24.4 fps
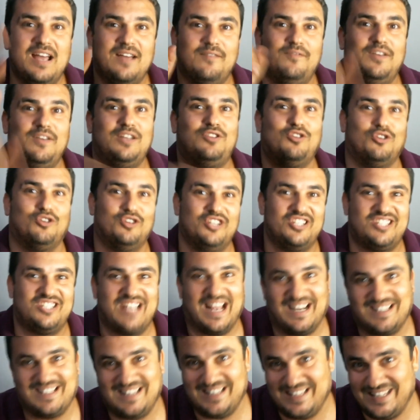Videonun
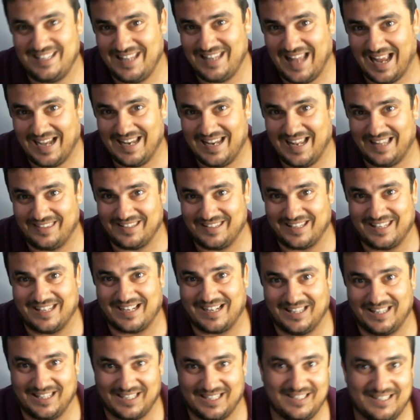içerisinde ilerleyen
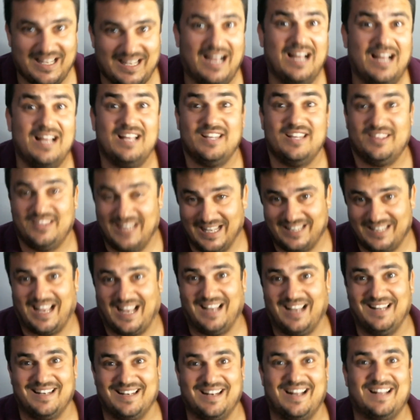dakikalarında
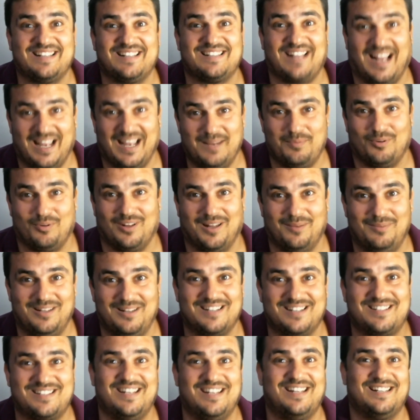detaylara sahip
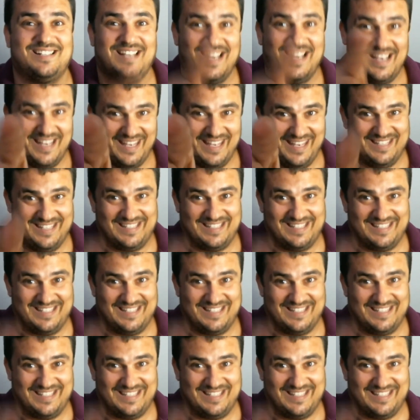olabilirsiniz. İyi